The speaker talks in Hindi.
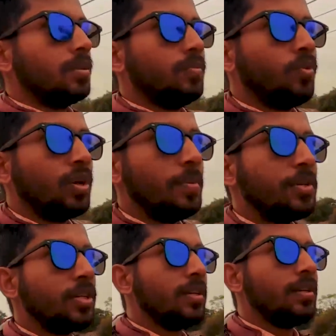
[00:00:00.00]
तो
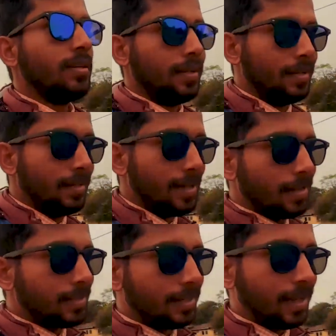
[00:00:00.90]
मोटिवेशन क्या
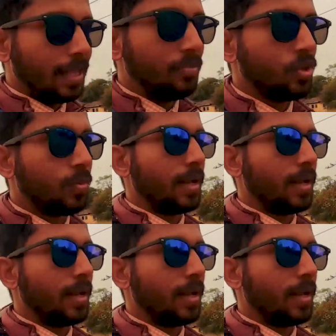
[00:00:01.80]
से क्या आदमी को